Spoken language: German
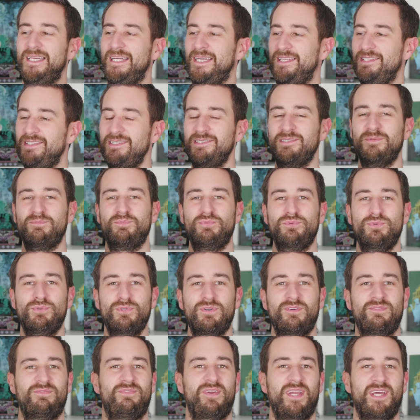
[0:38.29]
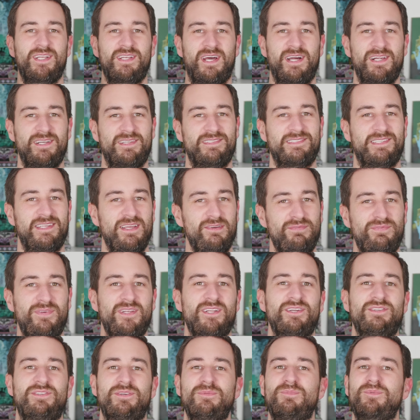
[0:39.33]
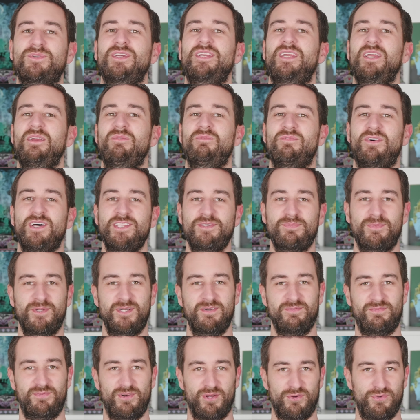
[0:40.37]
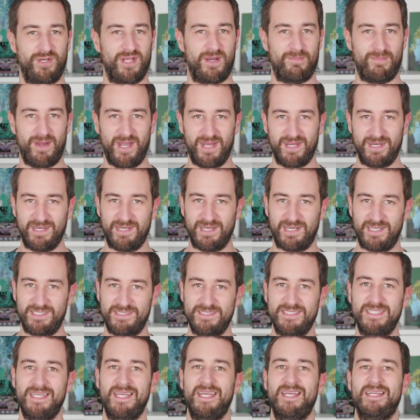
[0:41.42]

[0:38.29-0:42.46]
In diesem Buch werden halt sehr viele Tipps gegeben, was man in Florida machen kann.